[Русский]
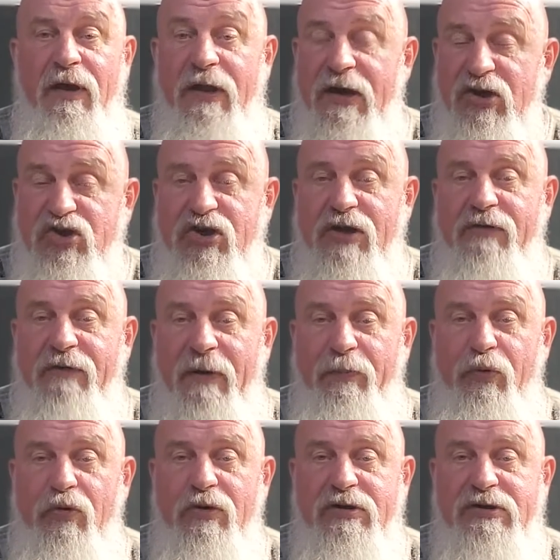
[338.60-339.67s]
И решил
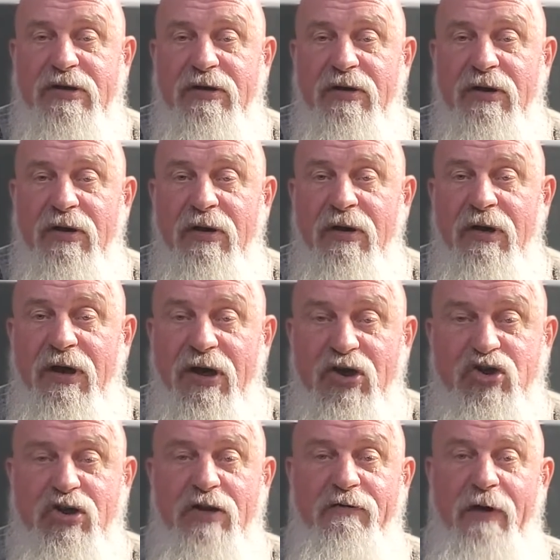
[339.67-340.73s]
вопрос. И
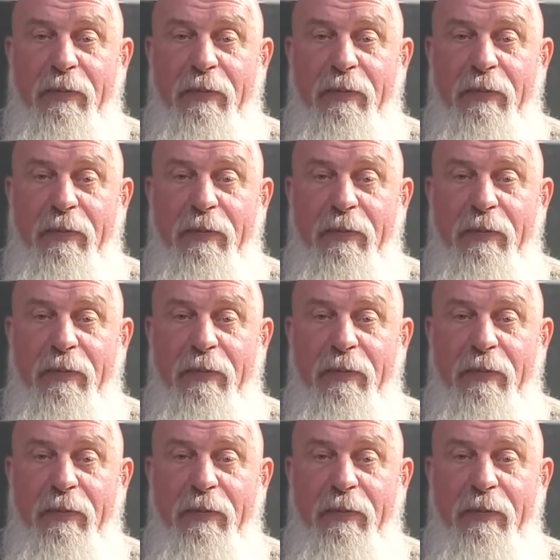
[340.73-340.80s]
решил